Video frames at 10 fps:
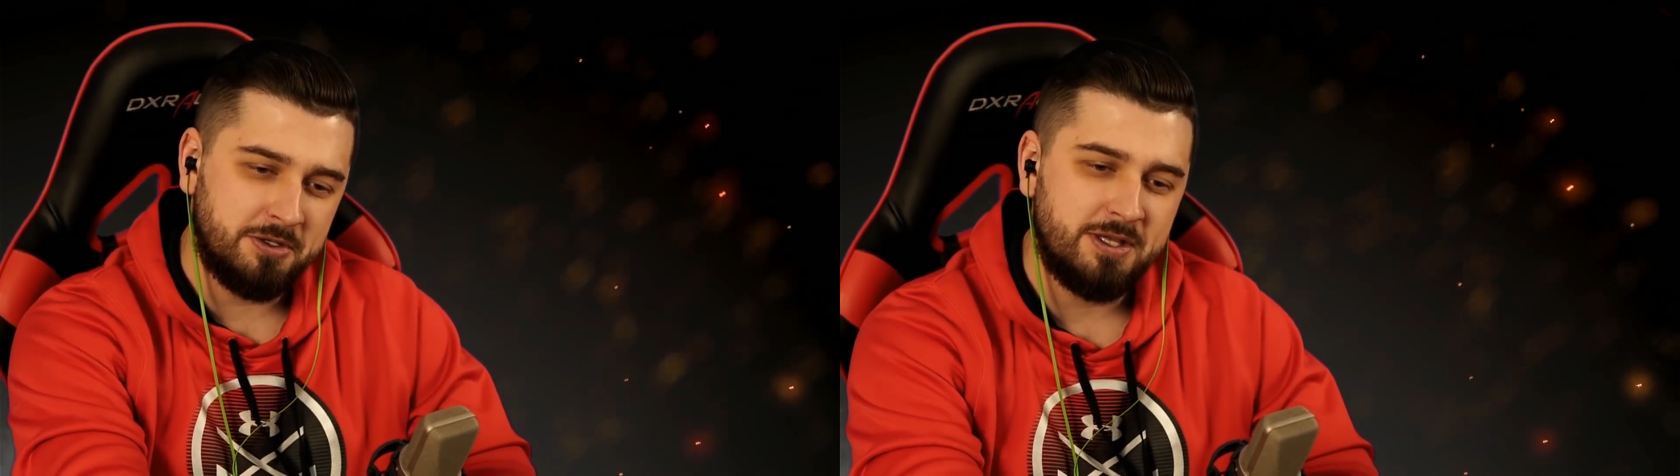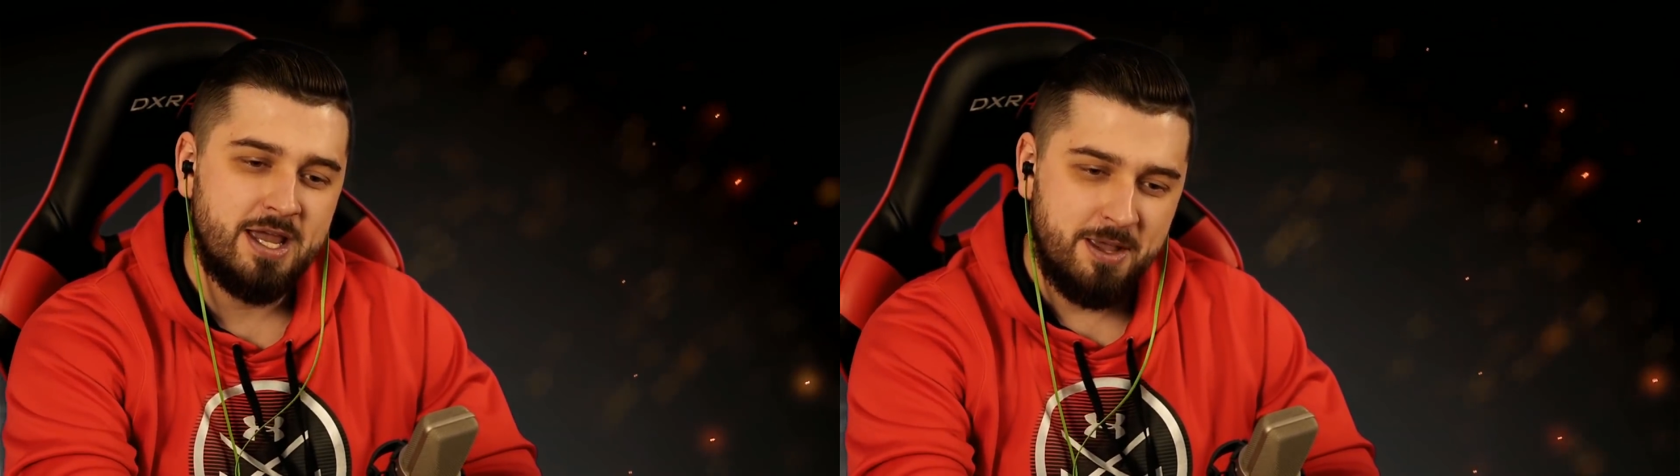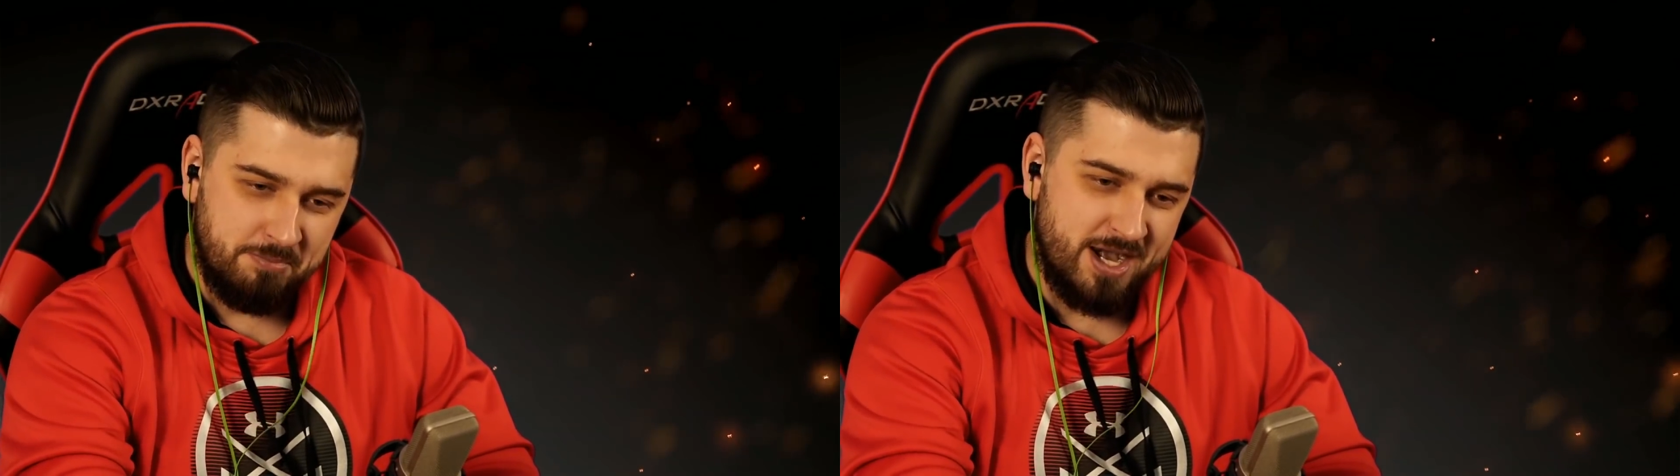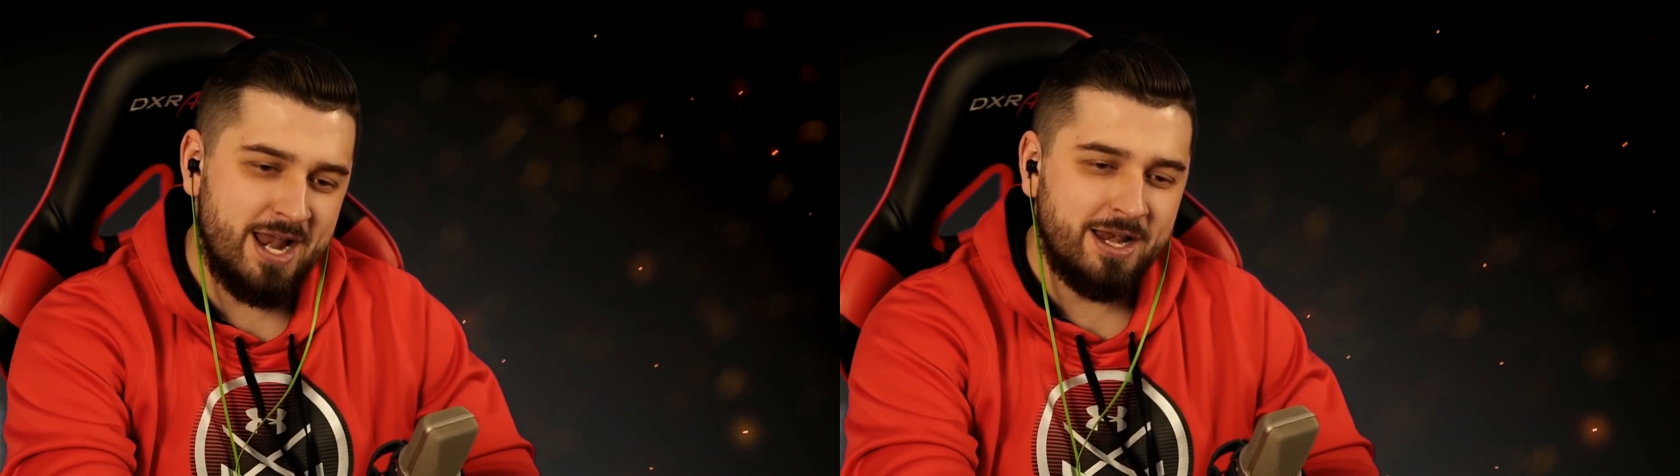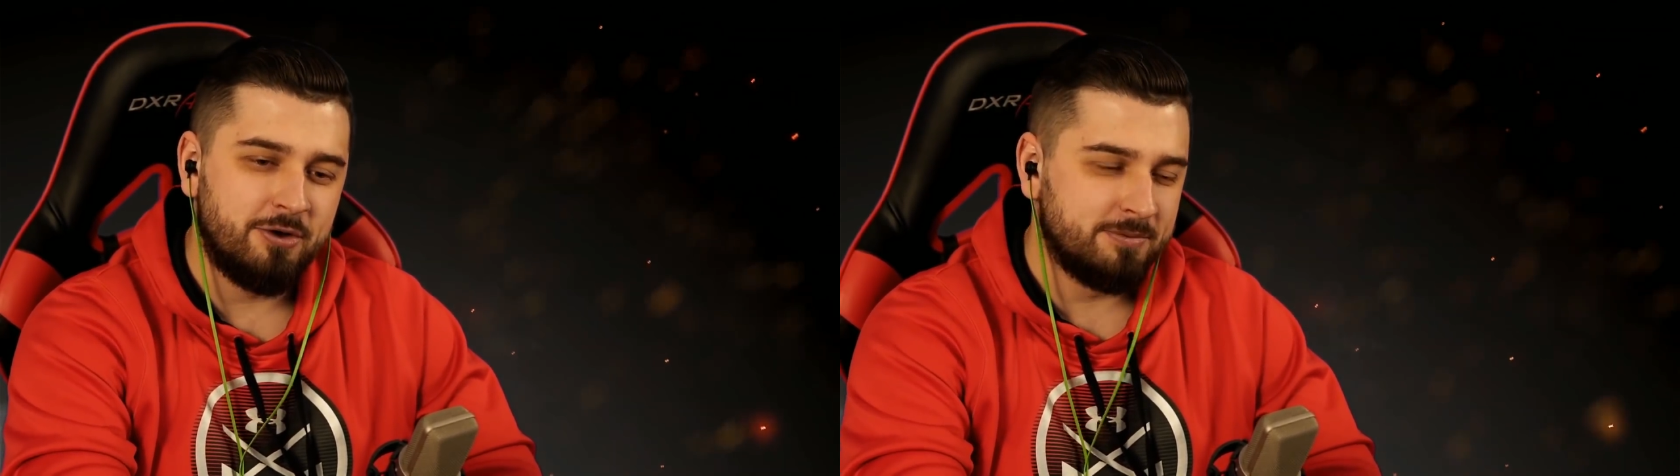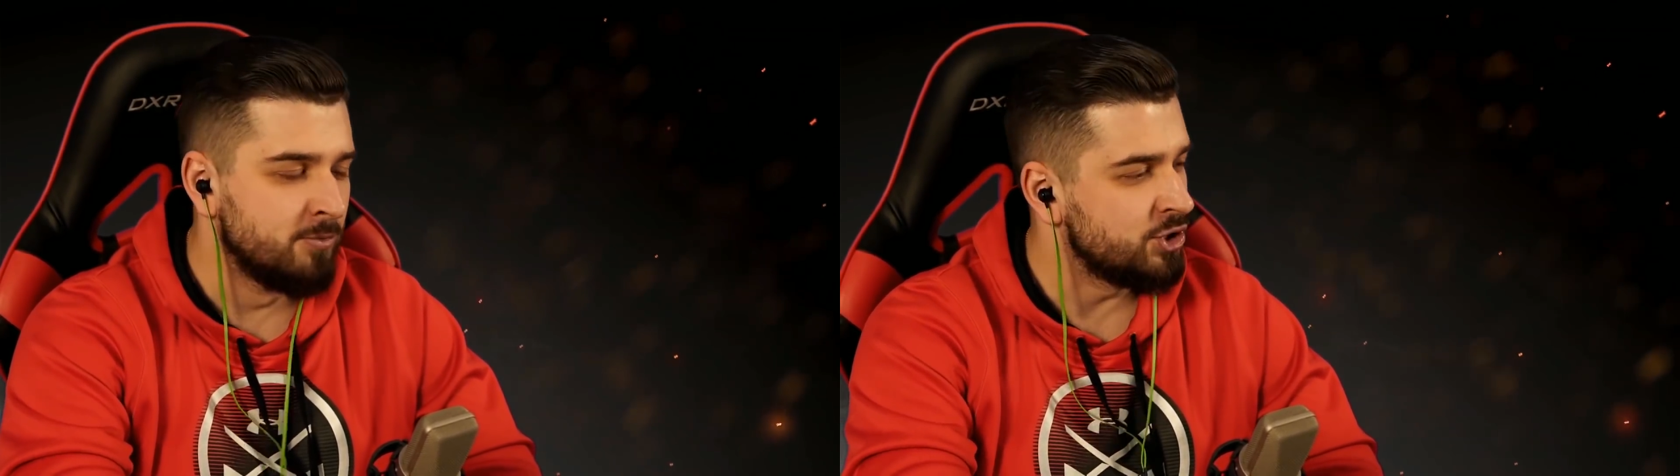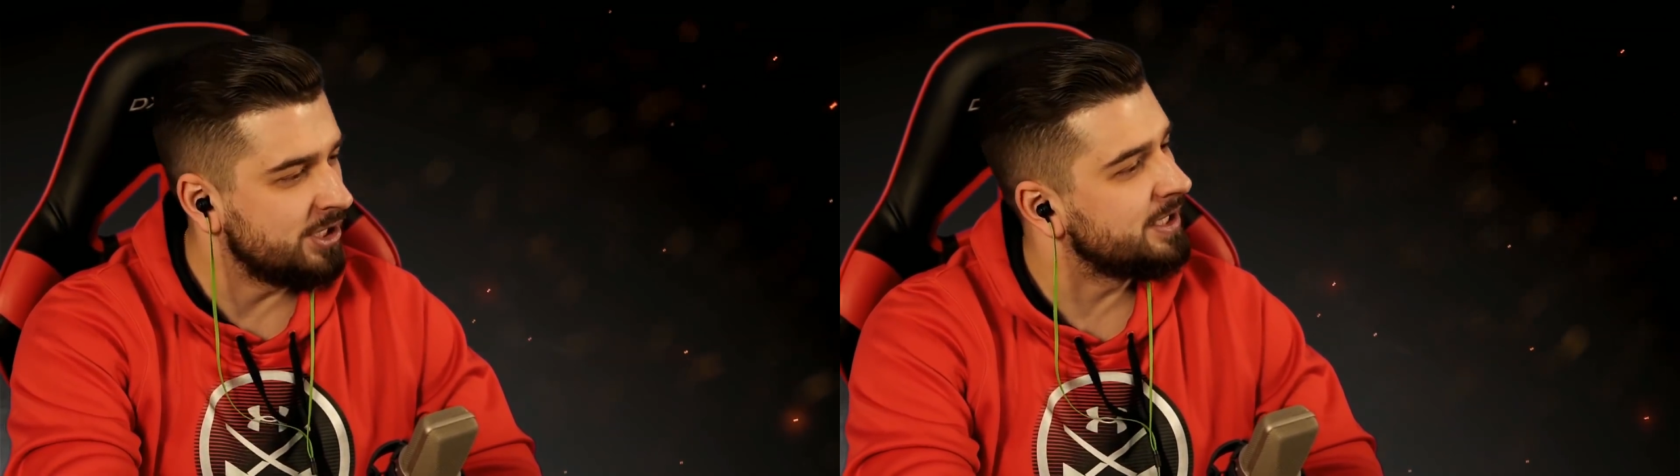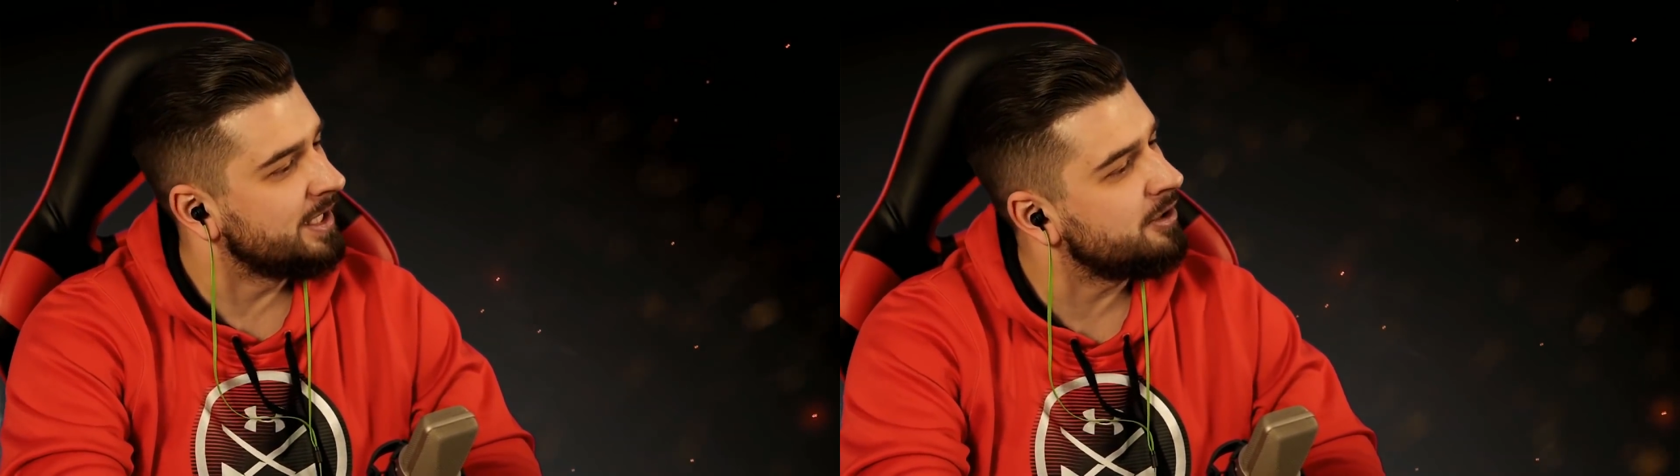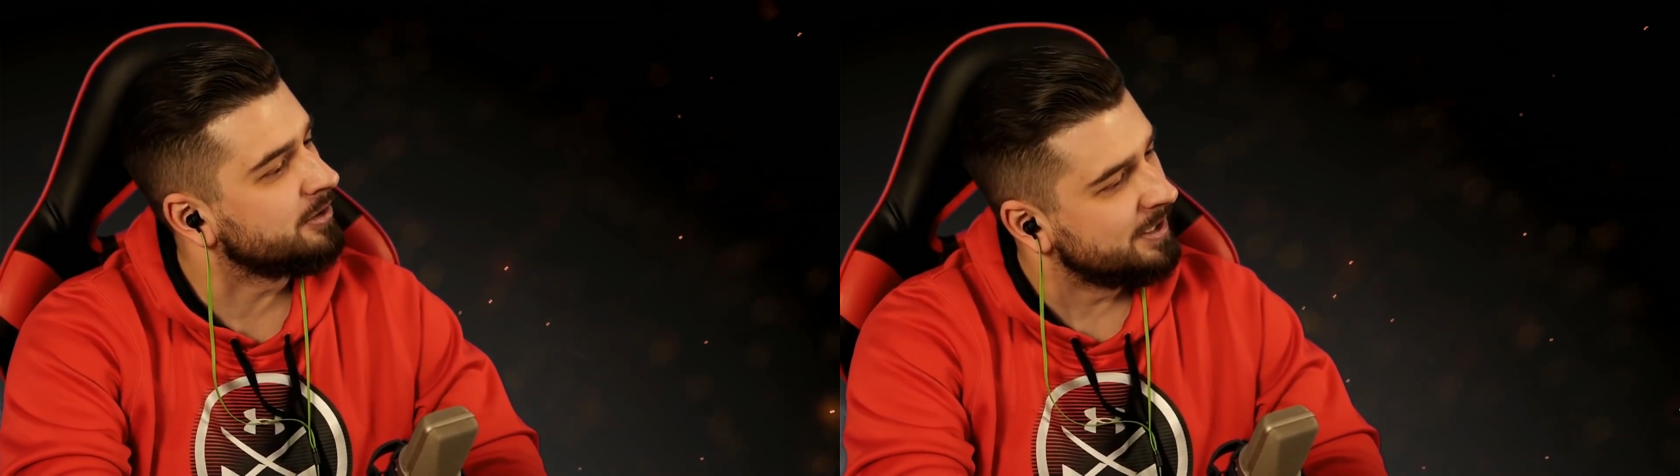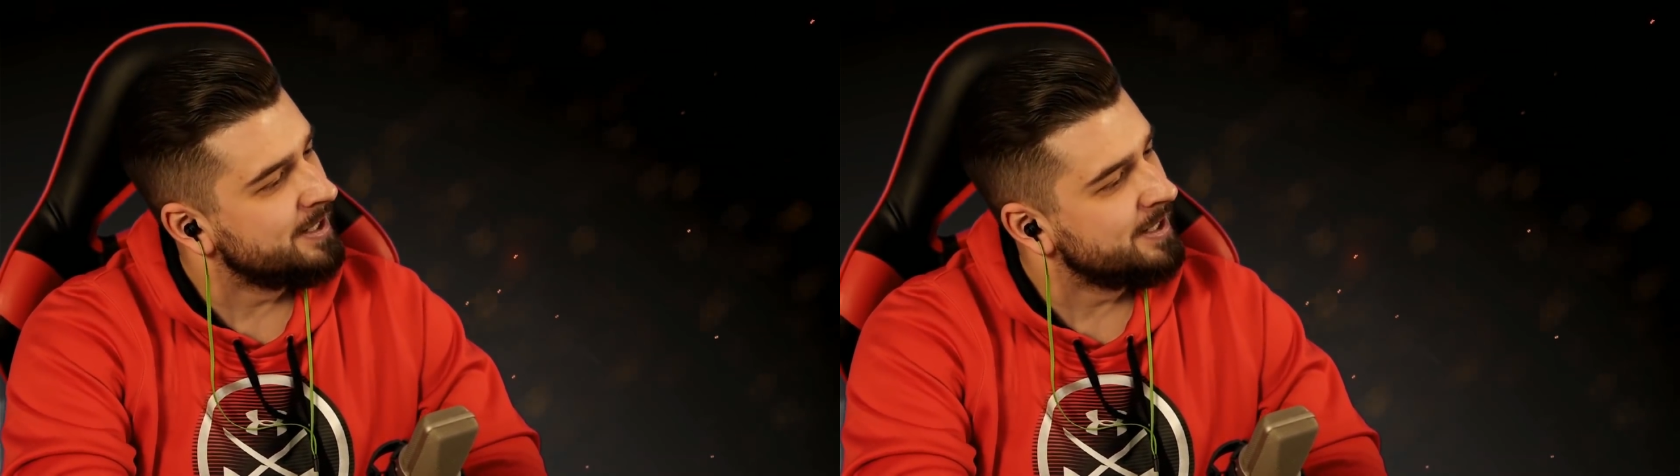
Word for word: вот правильно вот мужики, да? Нет, вот?